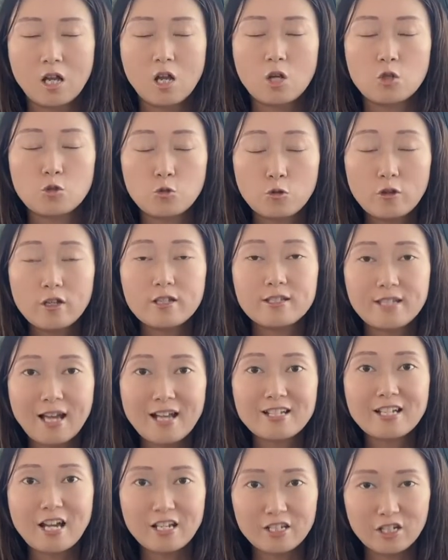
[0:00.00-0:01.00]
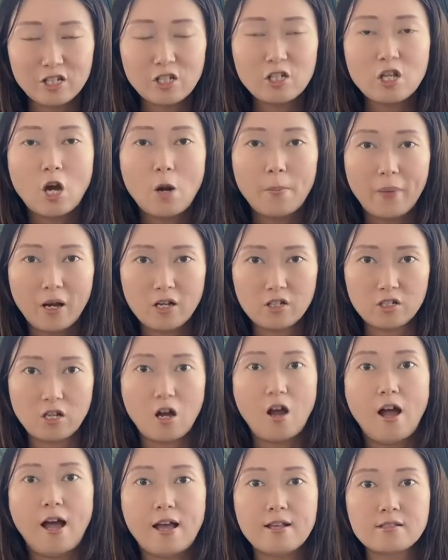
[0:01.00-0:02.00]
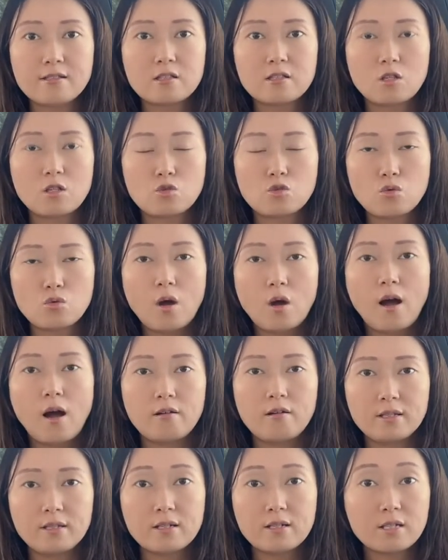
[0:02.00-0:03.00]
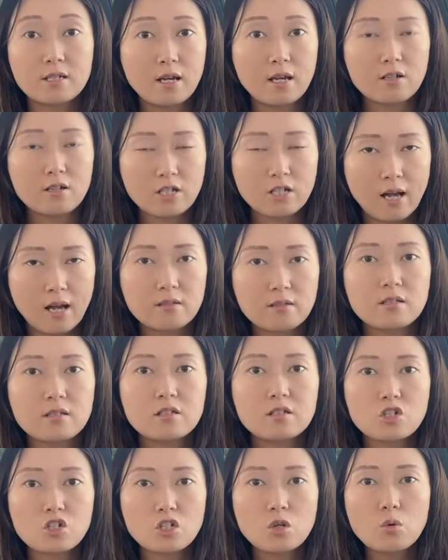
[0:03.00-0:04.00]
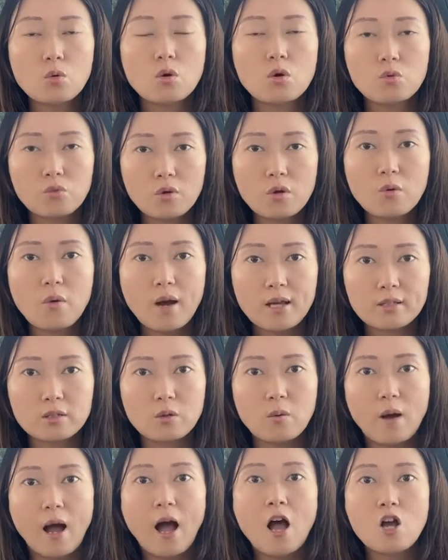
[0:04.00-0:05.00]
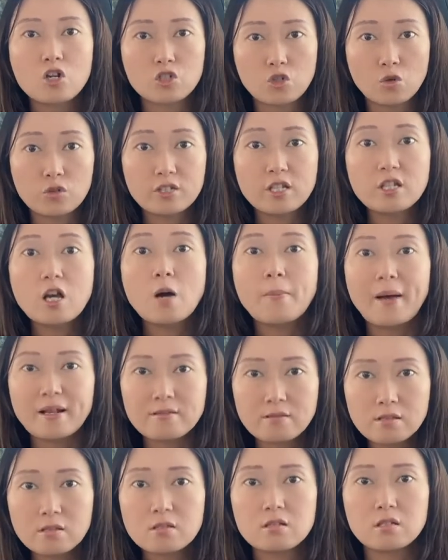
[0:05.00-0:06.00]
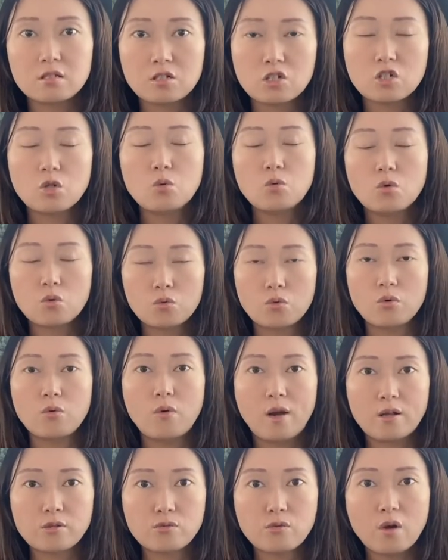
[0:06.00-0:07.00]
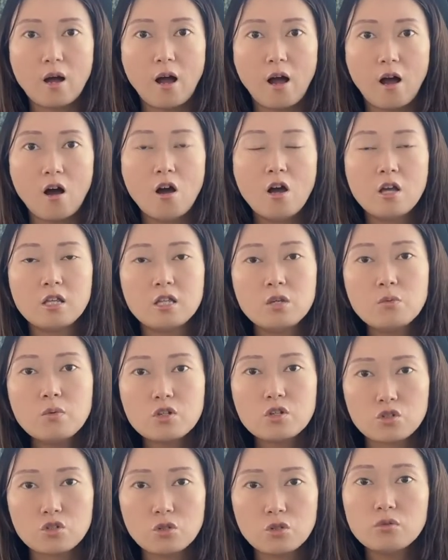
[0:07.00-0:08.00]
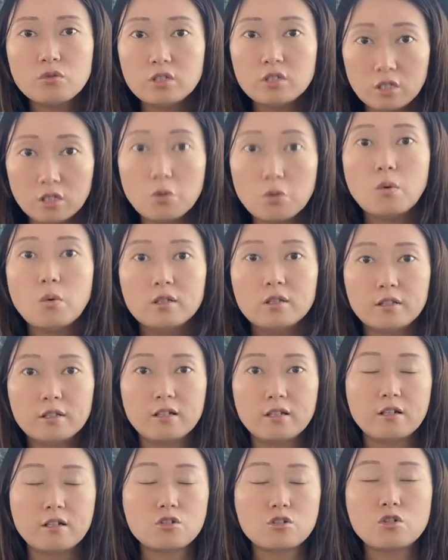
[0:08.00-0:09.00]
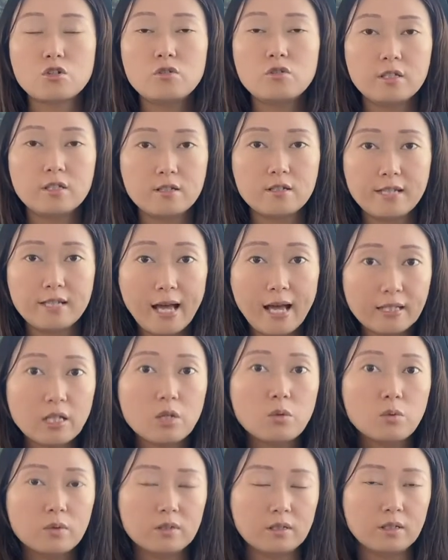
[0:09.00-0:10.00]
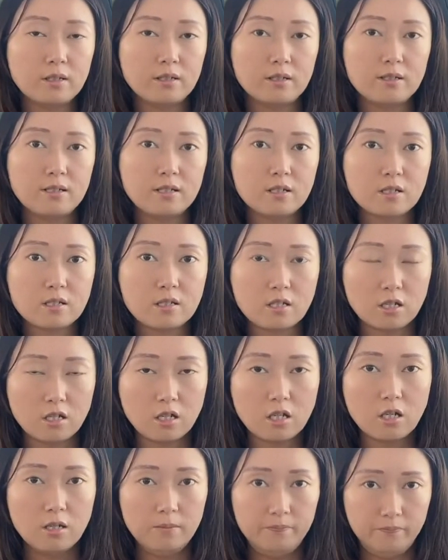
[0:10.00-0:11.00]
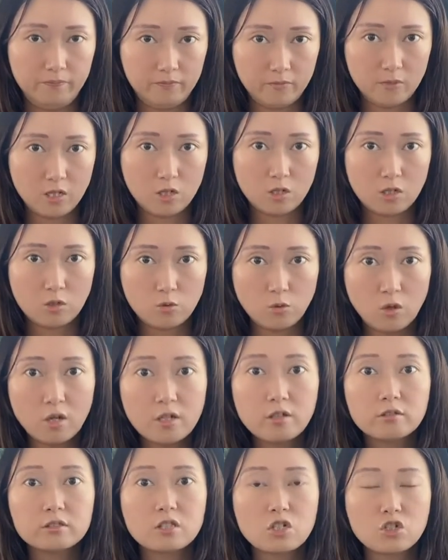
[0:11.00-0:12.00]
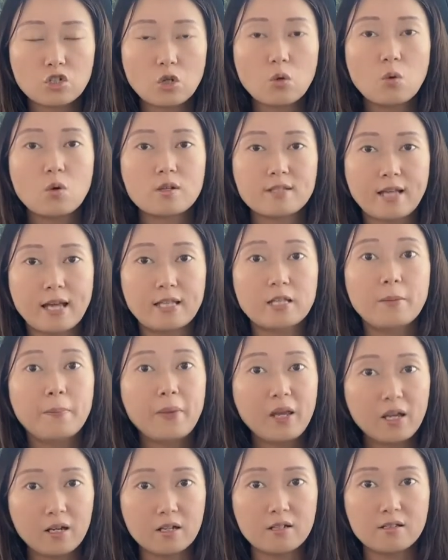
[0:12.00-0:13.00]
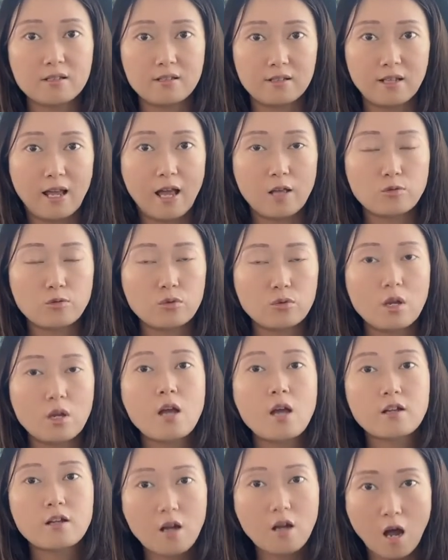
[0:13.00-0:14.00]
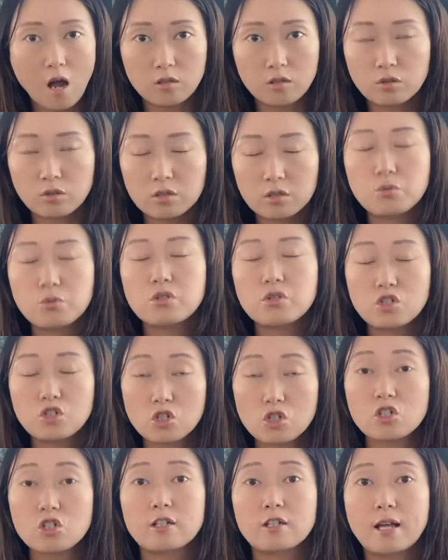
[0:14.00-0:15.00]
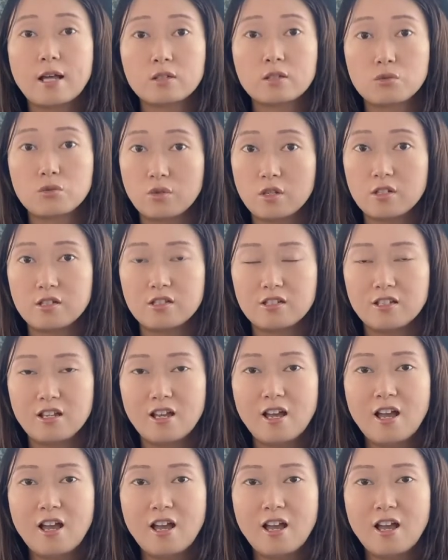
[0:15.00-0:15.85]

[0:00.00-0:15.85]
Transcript: 所以，家长一定要帮小孩子做好一个这样长期的生活规划的话，首先要把自己的生活规划做好，因为只有你稳定了，只有你的家庭稳定了，你的整个。所有的生活才能配合起来，去更好的去支持他的学习。